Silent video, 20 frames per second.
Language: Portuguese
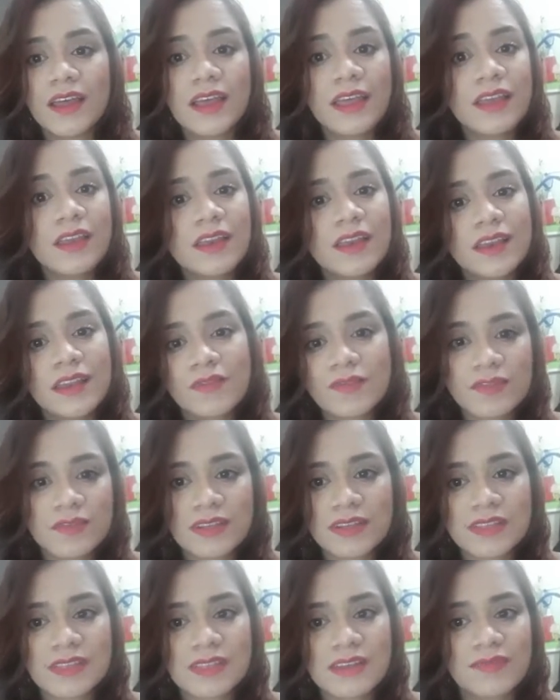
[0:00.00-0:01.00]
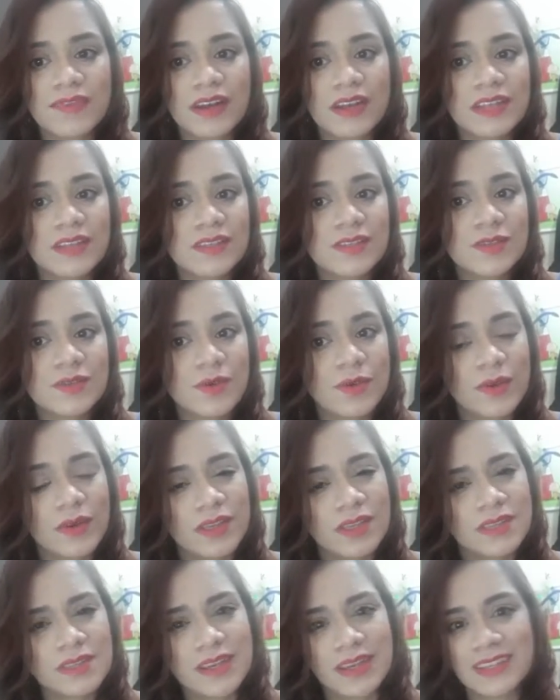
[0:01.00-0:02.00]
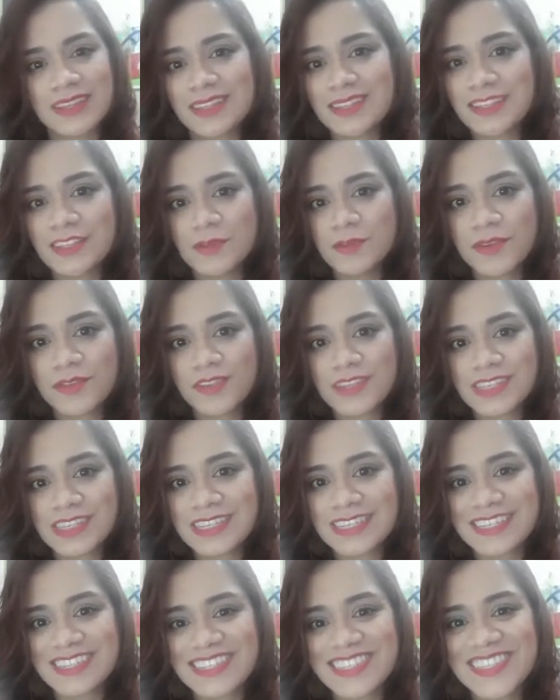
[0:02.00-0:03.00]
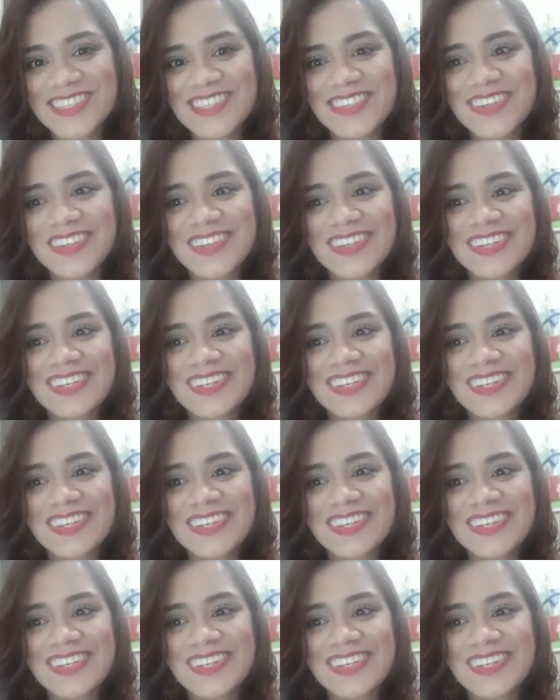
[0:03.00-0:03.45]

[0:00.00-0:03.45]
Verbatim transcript: é incrível nessas avaliações, ela nasceu para fazer isso.